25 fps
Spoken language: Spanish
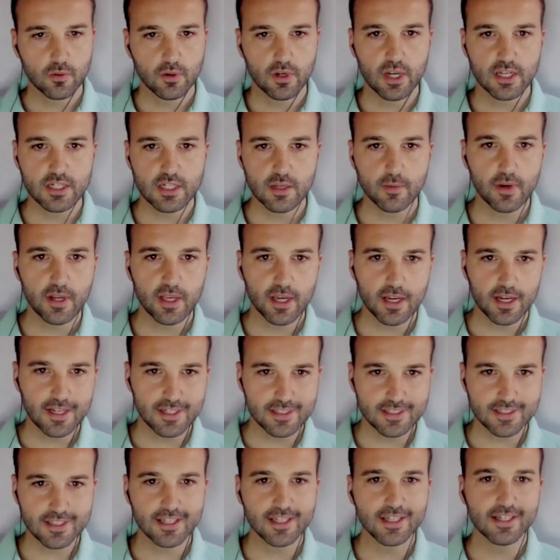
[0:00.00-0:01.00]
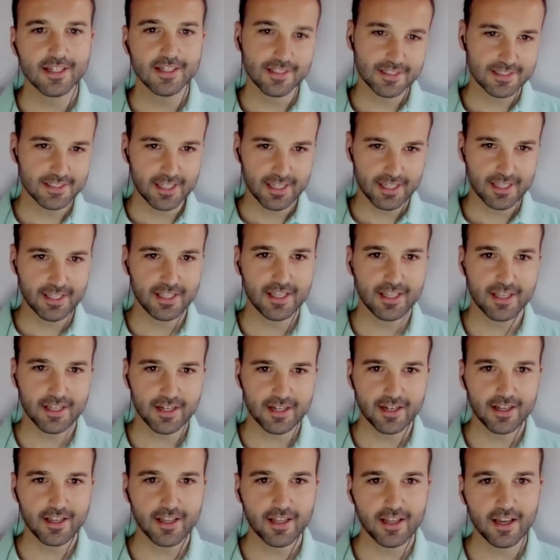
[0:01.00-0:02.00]
descubrir las Américas, de
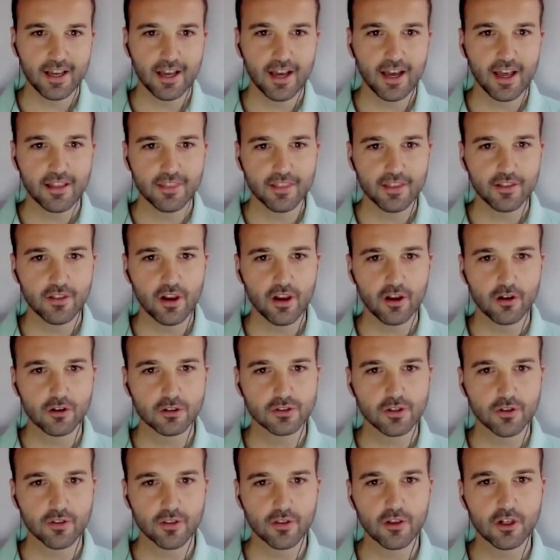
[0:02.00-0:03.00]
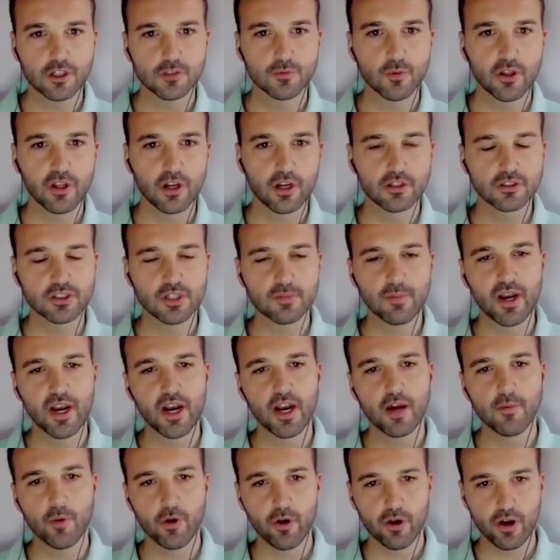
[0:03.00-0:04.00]
seguir eh, haciendo la construcción de los modelos de
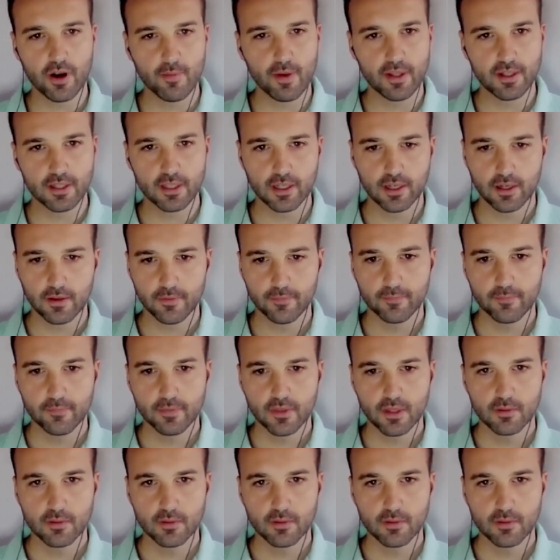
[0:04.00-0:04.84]
manera programática.